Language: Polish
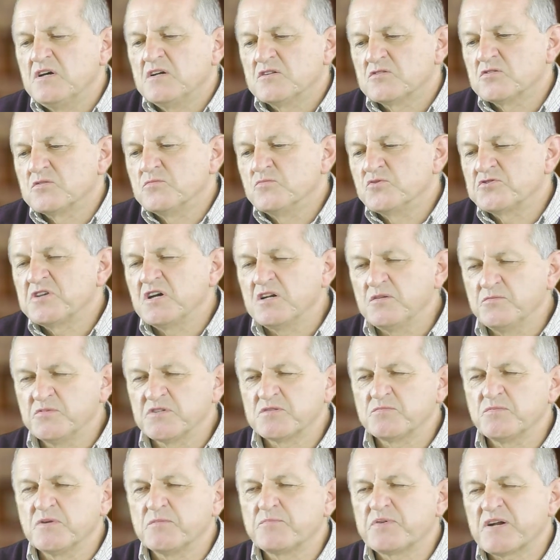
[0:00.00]
to
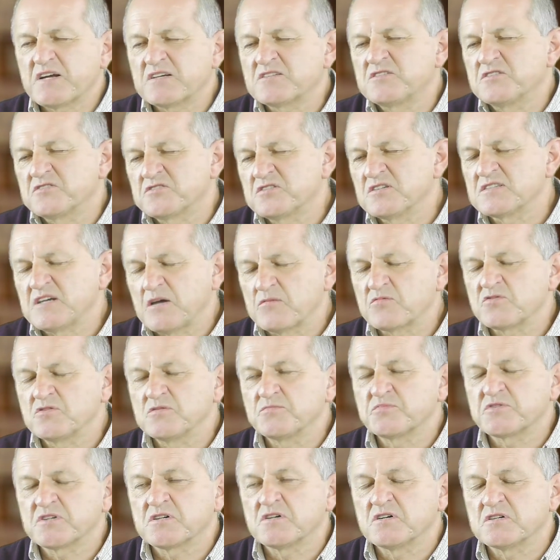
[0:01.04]
musielibyśmy praktycznie
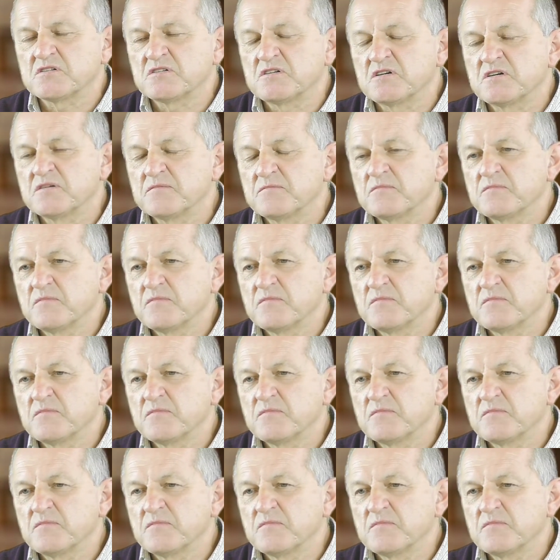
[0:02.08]
zamknąć przychodnie.